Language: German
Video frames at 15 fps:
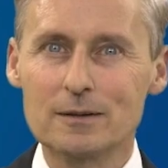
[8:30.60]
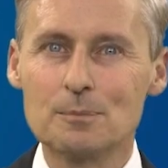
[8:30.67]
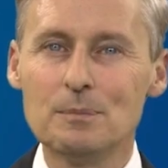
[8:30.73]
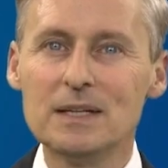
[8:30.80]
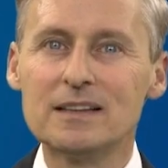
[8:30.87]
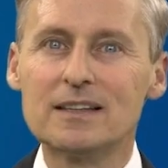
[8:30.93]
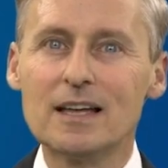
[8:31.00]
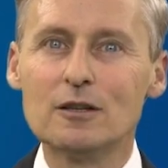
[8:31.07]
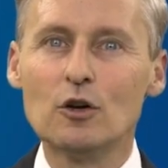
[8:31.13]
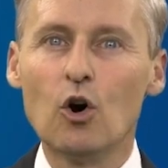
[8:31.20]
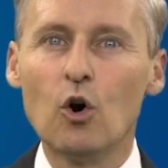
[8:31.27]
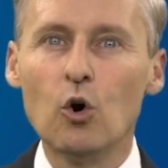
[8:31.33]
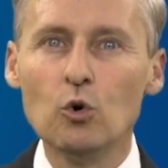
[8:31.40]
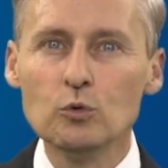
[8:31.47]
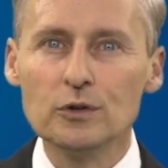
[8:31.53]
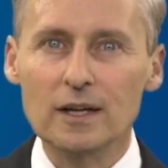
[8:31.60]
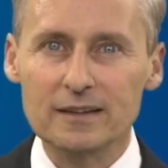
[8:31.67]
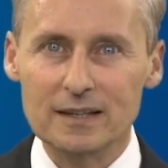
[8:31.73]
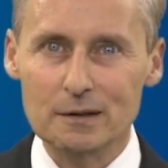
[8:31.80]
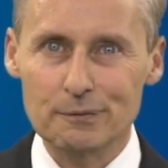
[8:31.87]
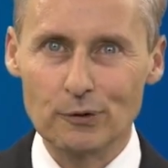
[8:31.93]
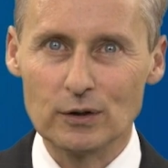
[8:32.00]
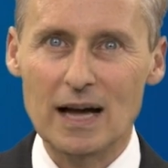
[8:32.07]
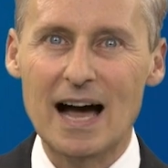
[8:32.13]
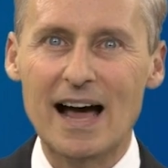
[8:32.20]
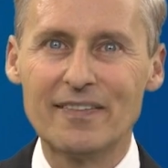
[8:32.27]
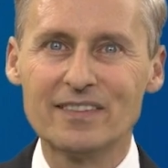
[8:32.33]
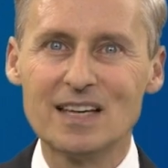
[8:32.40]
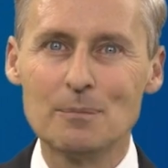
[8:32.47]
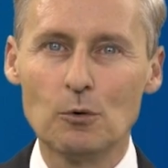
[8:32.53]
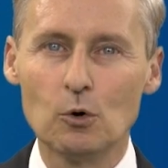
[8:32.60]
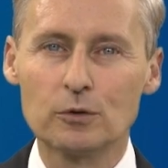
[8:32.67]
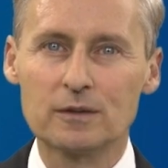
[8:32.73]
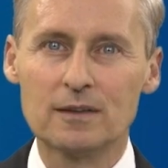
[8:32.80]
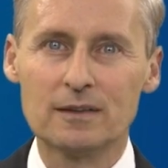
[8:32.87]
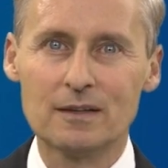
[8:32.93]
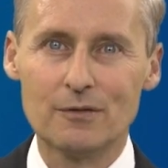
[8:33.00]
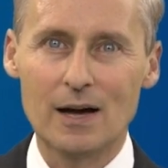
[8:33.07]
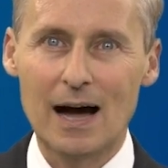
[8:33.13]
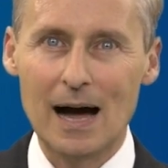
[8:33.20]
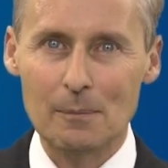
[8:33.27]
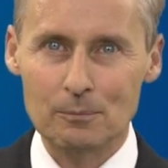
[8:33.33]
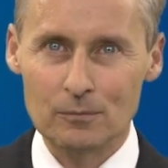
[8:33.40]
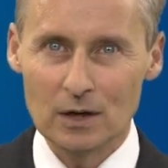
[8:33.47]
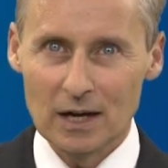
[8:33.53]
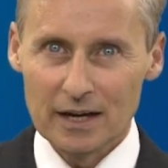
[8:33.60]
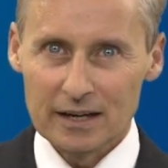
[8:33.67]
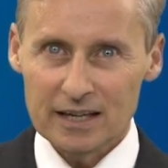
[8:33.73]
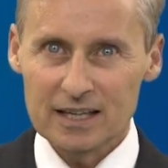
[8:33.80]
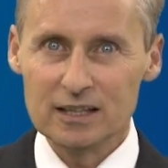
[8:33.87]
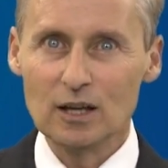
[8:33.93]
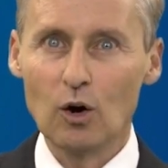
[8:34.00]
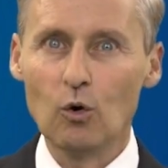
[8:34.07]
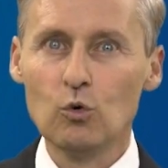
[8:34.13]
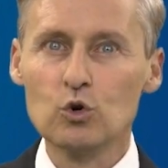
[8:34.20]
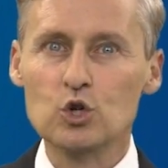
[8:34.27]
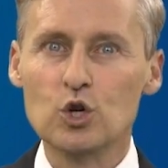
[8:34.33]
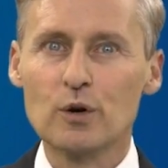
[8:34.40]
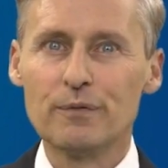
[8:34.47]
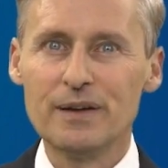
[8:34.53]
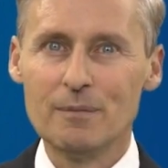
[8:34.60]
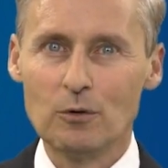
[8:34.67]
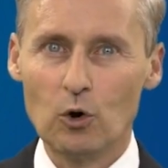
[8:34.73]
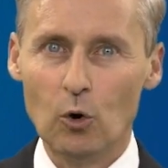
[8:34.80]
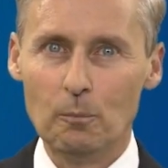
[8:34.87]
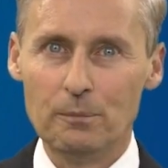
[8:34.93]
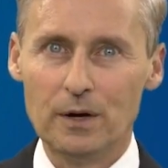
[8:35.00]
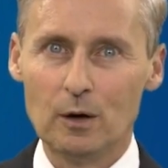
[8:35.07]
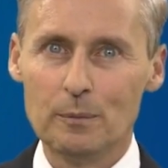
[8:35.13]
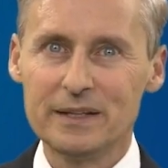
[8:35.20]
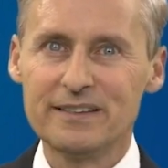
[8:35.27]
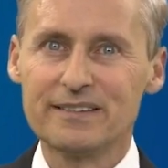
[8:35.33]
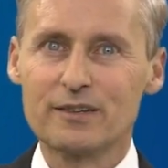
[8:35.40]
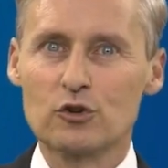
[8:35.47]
mit den Hunderten von Angeboten, die wir haben in der Rouge Firmengruppe. Und mit dieser